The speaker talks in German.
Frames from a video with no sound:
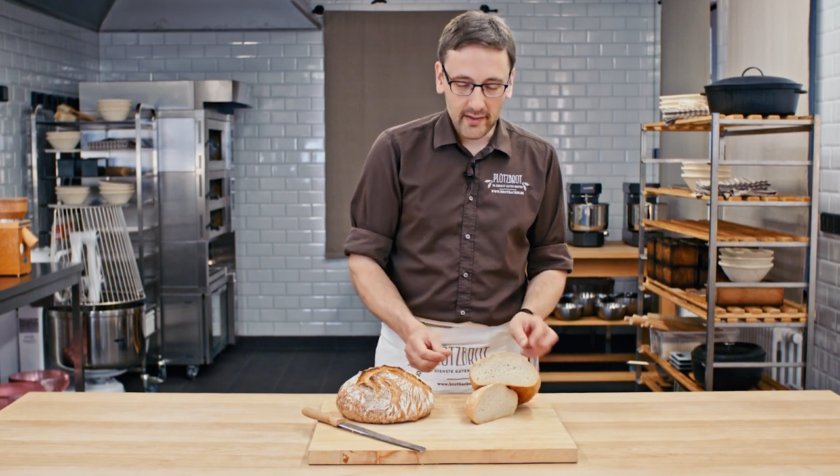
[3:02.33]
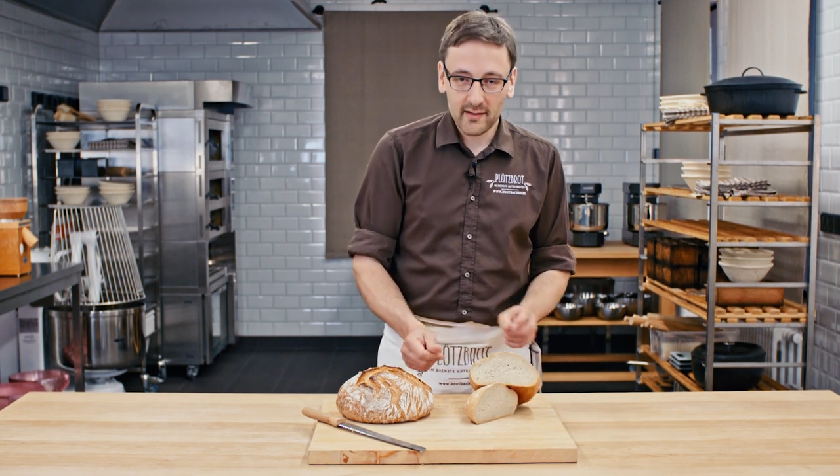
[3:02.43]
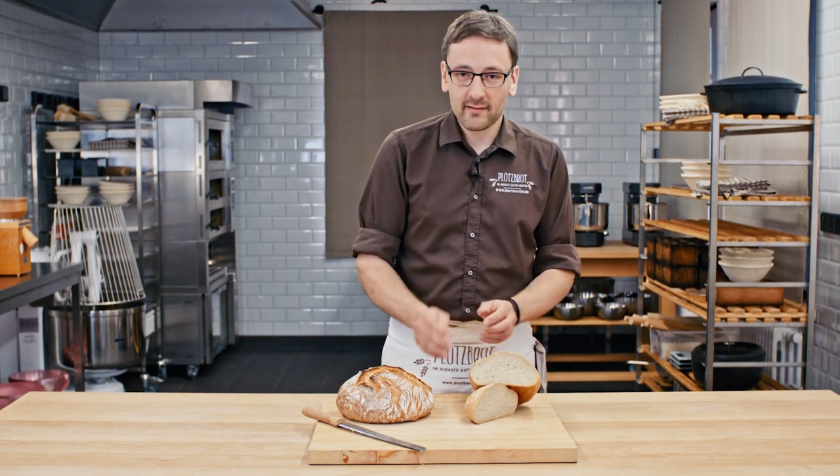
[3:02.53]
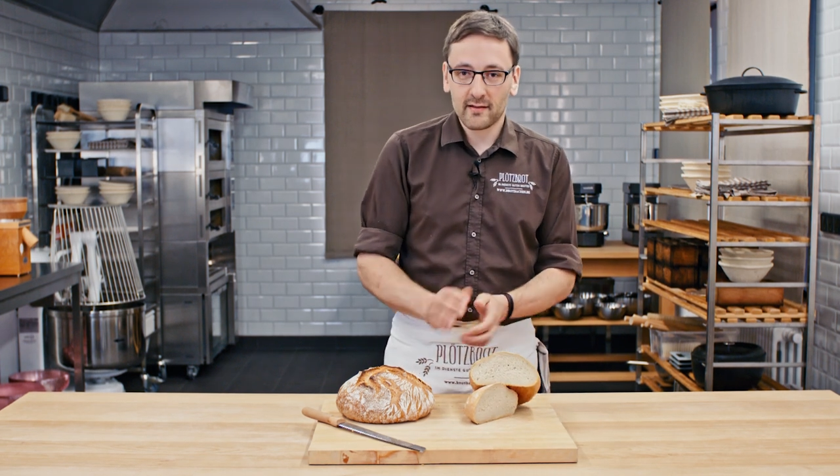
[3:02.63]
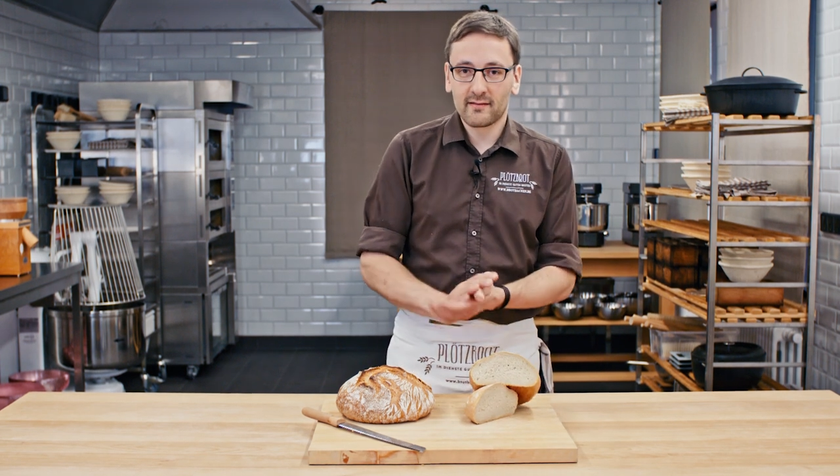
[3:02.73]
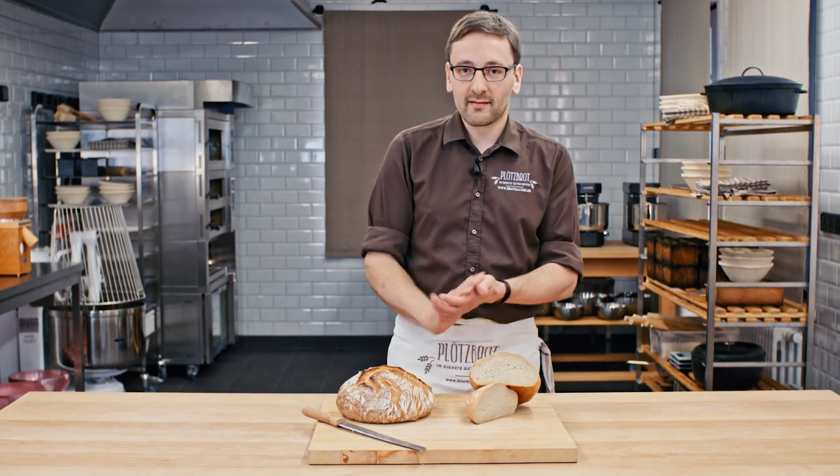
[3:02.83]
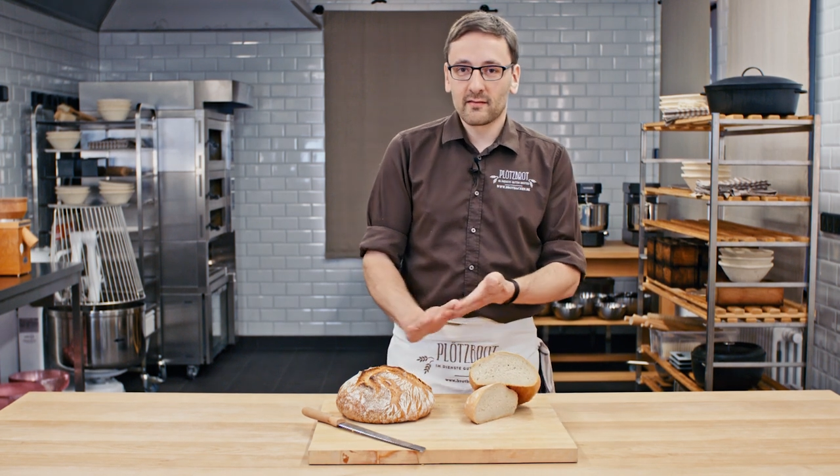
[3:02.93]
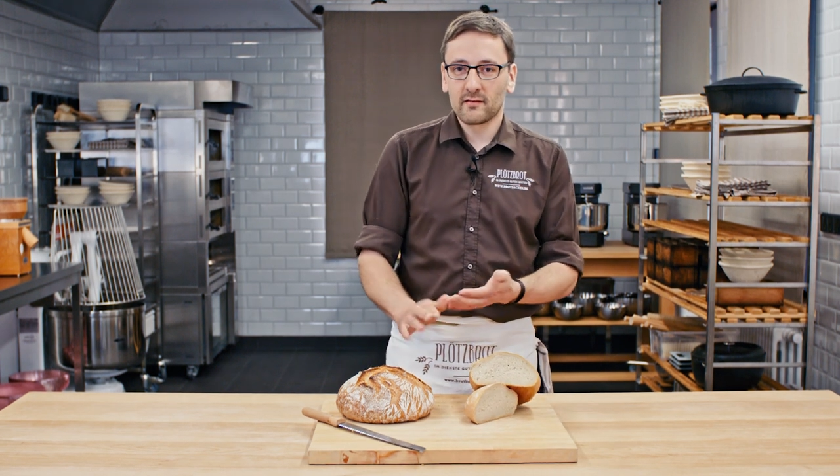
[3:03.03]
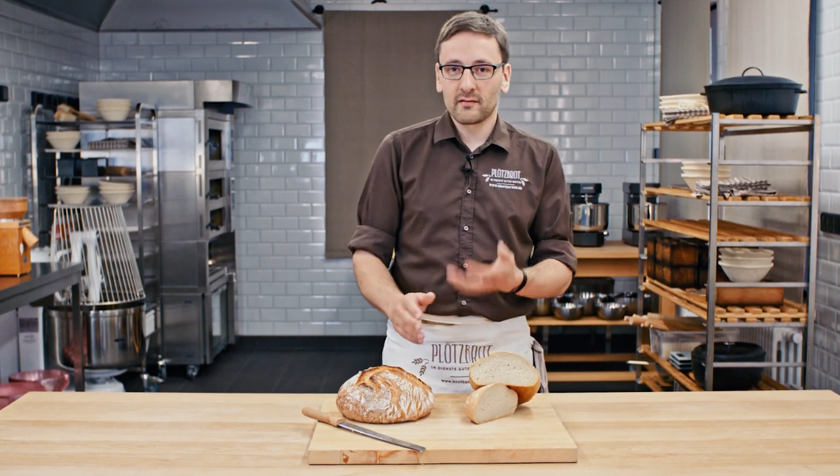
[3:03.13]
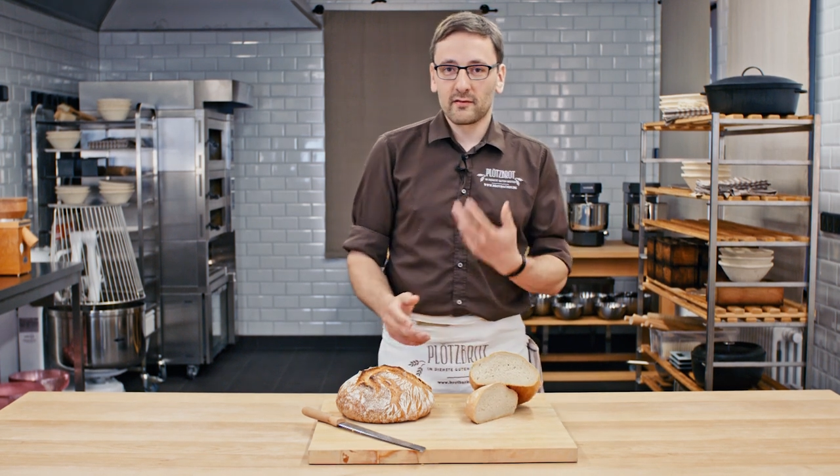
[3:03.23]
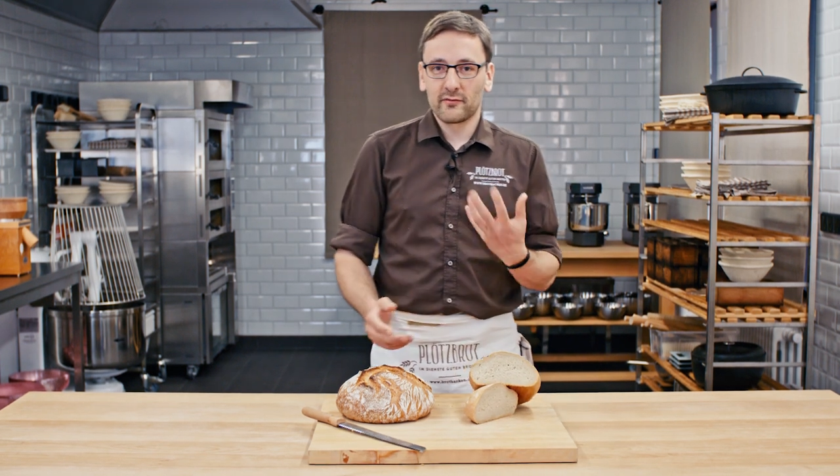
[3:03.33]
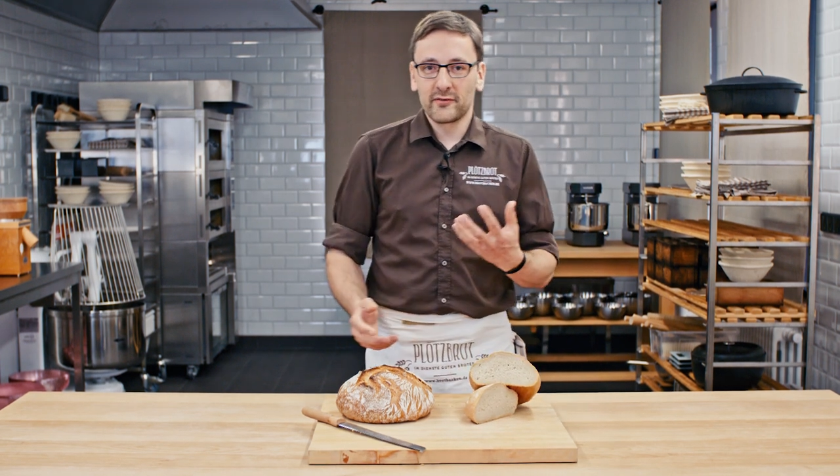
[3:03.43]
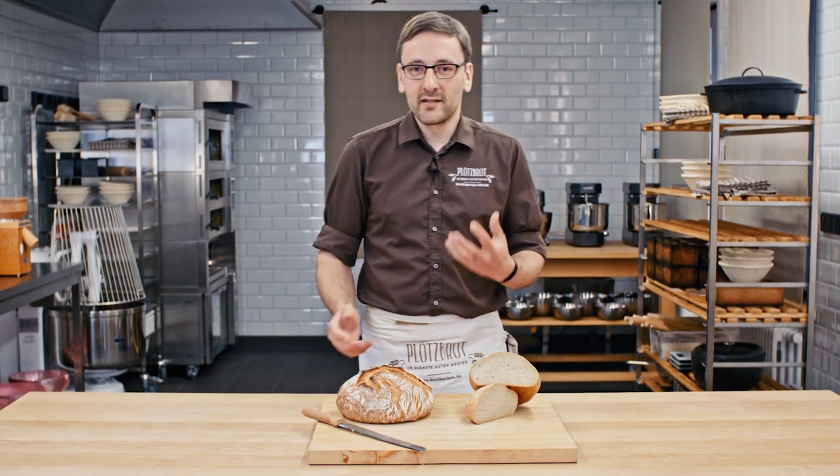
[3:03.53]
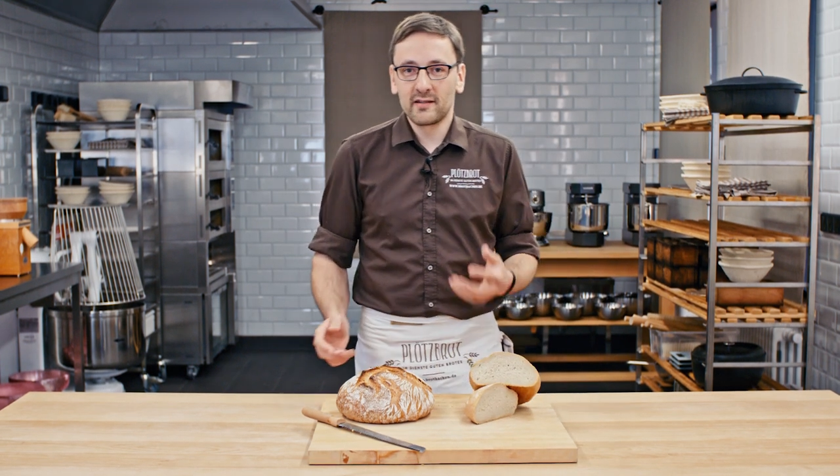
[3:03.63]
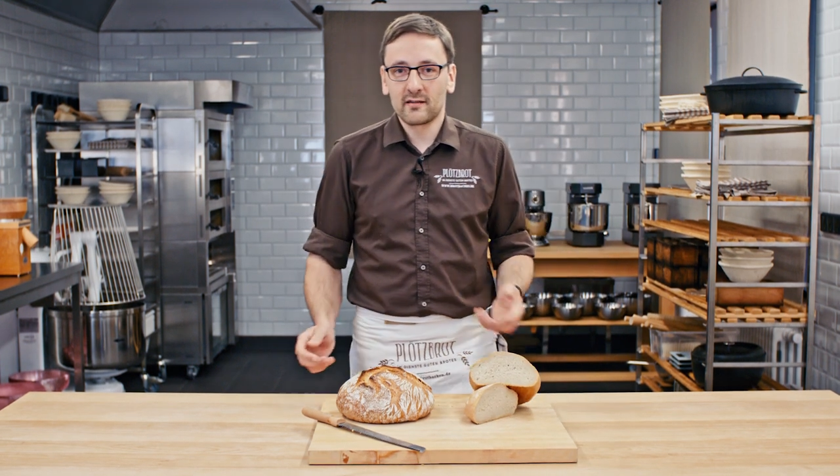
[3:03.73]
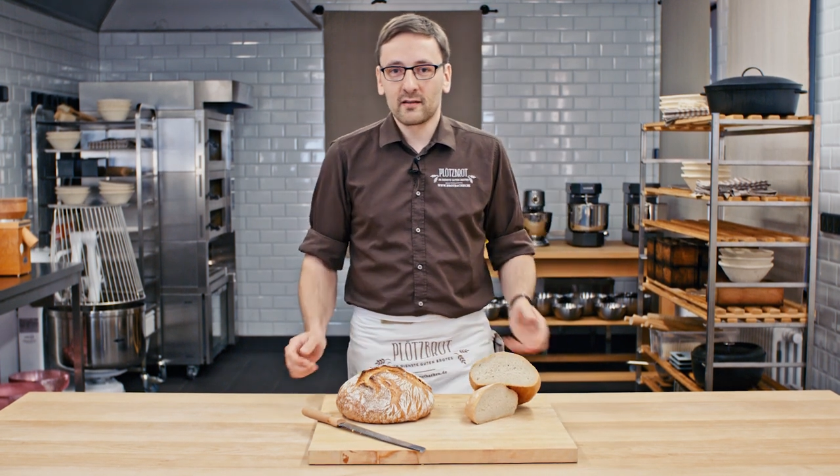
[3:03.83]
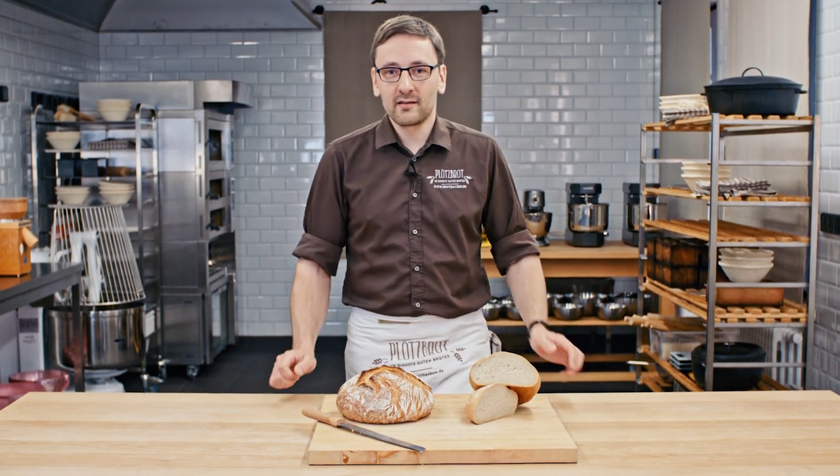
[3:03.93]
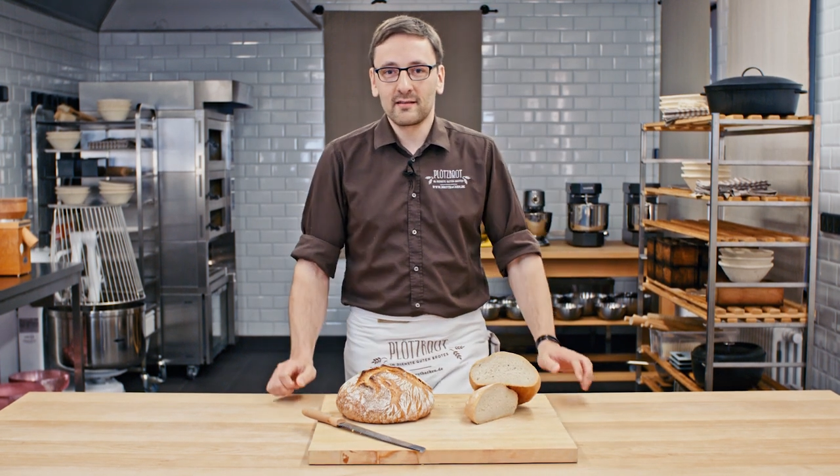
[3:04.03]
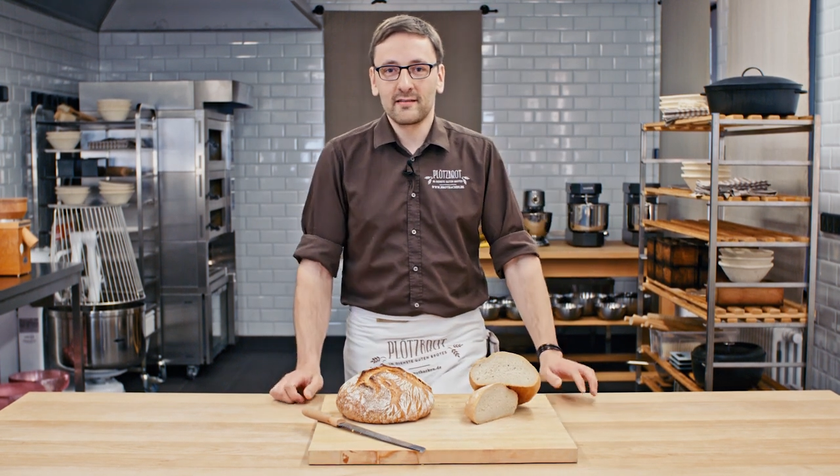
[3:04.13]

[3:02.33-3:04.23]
Einerseits finde ich, riecht